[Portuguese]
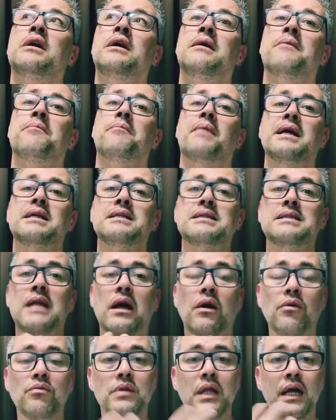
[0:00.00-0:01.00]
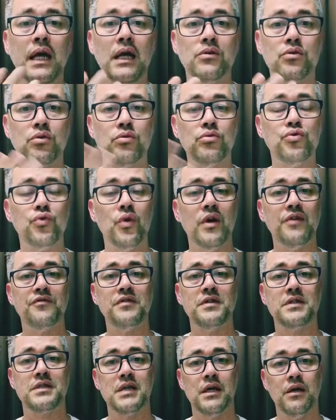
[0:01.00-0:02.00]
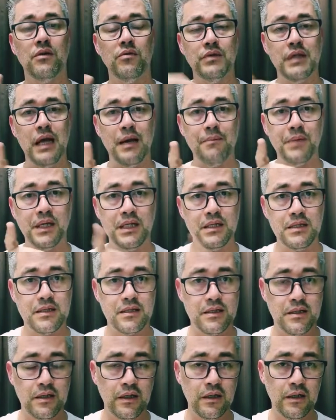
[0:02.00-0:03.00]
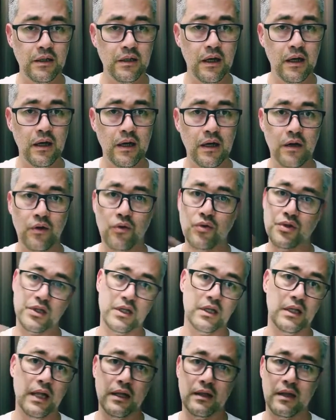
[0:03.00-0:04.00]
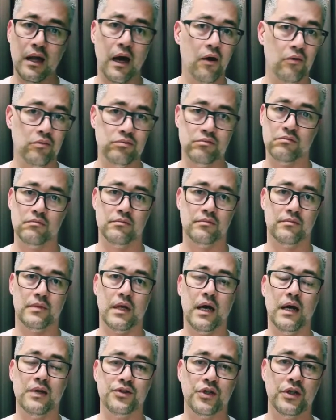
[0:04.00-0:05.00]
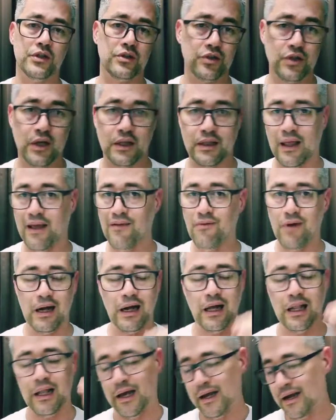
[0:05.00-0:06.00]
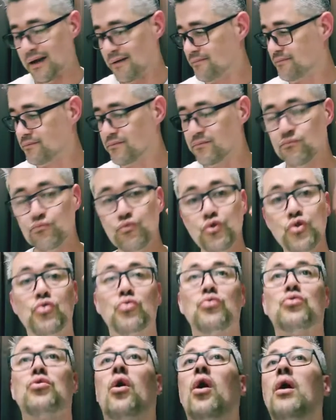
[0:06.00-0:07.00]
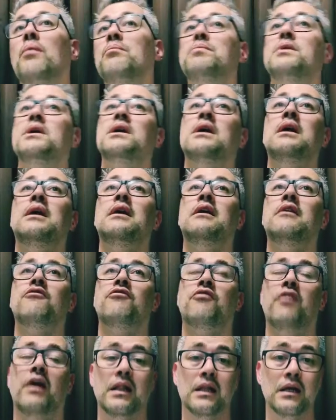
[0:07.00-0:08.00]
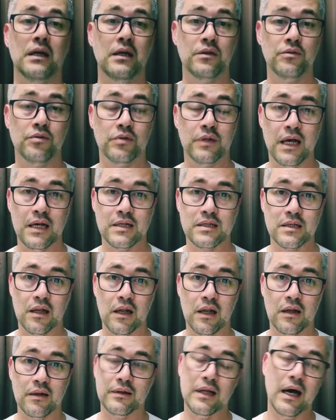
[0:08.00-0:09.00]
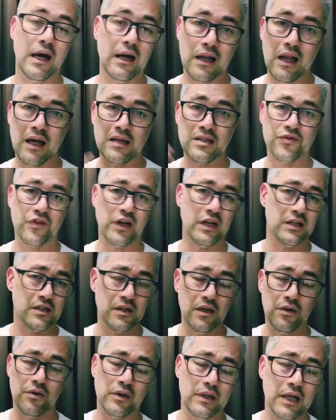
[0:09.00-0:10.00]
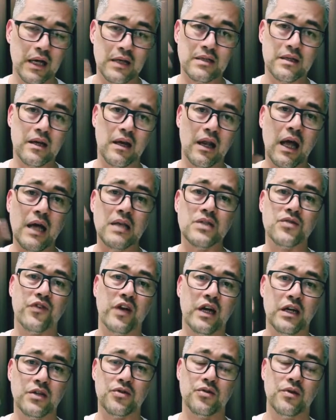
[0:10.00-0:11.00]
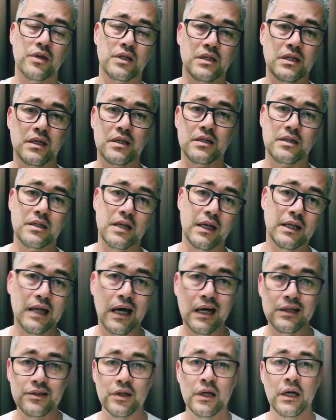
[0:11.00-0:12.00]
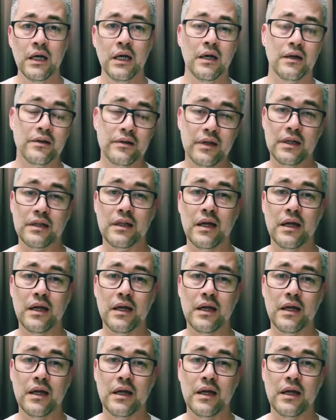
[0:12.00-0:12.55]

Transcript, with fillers: mas não dentro de uma visão da medicina ocidental, tá, gente? Já tem uma galera muito top falando das, da classificação ou das classificações da ansiedade dentro da